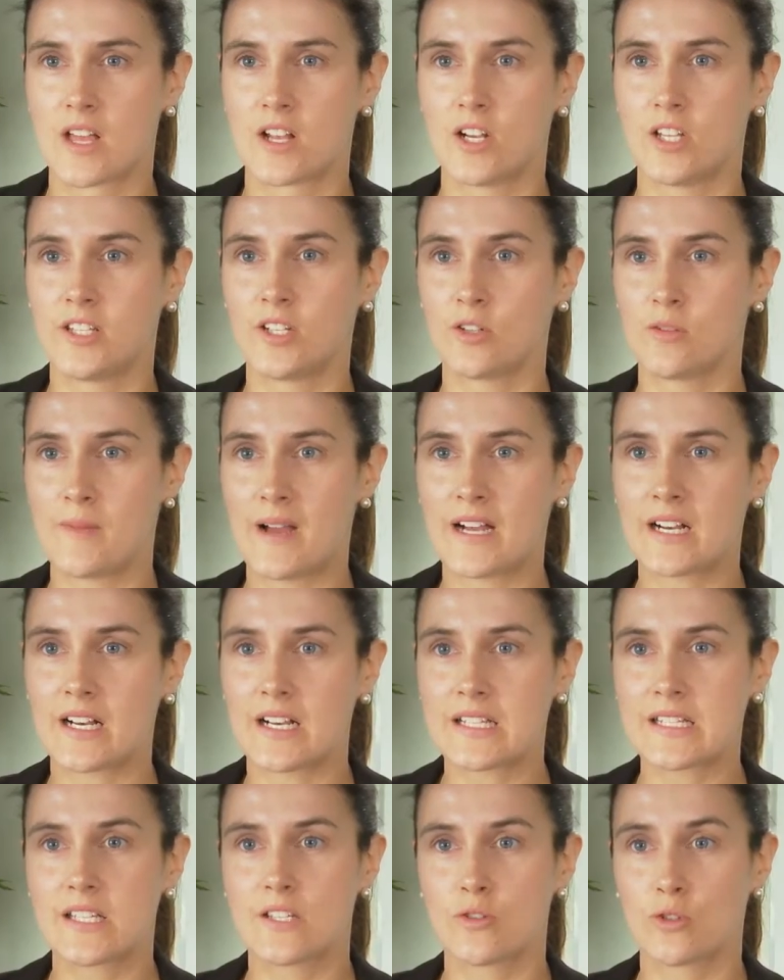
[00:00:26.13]
Le déroulement en
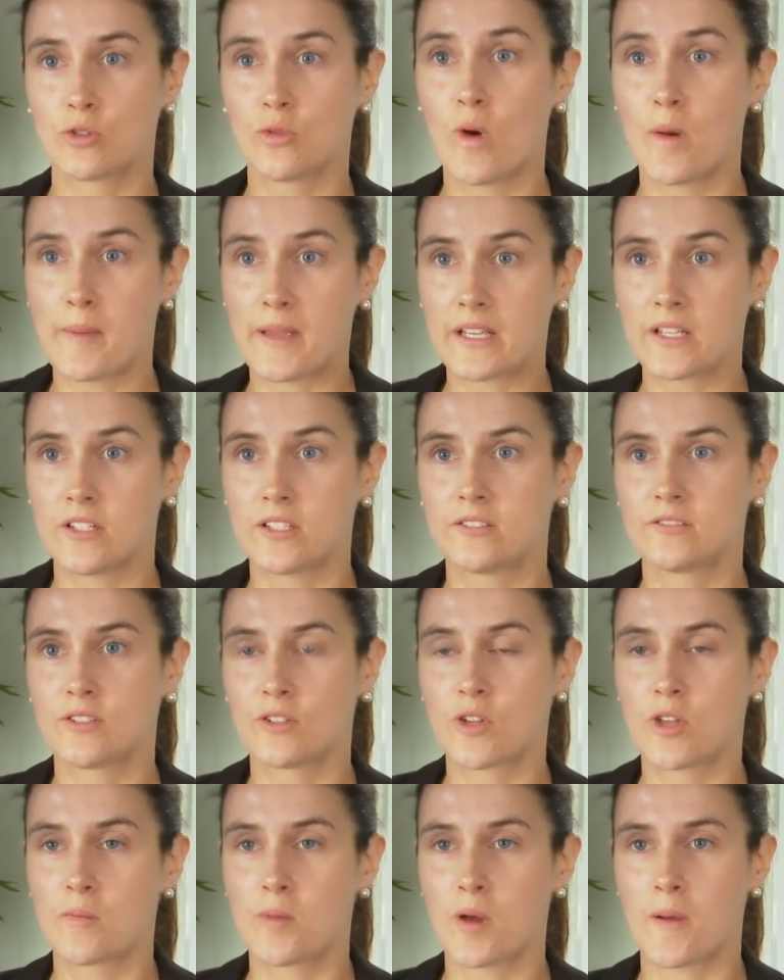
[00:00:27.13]
classe, c'est sur trois périodes.
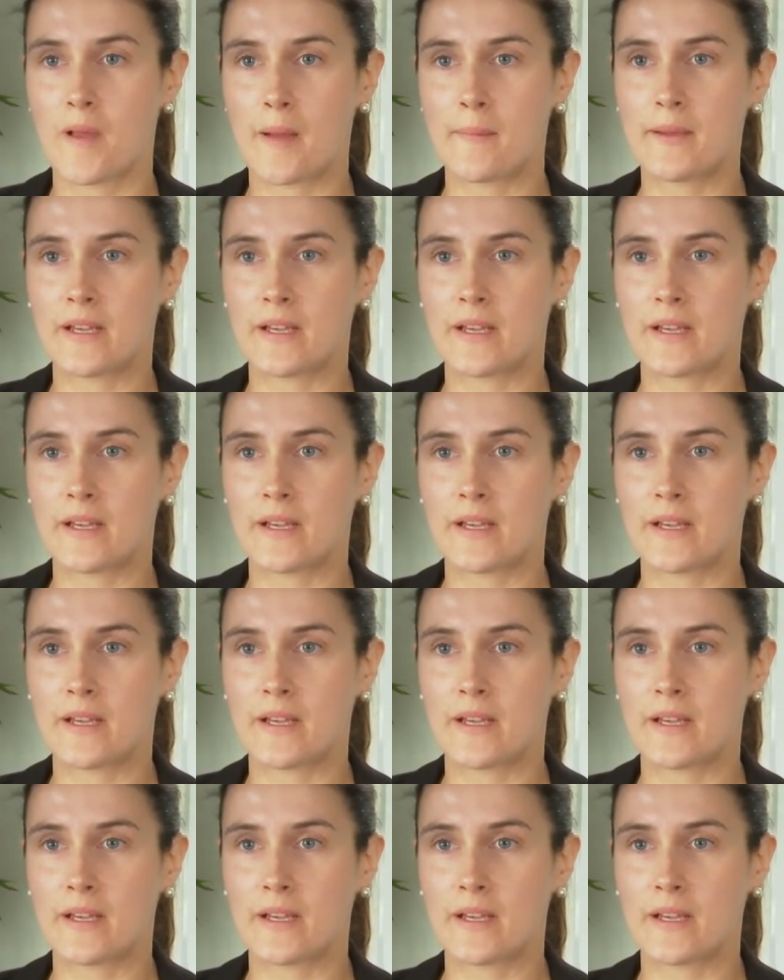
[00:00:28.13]
Donc, il y a une première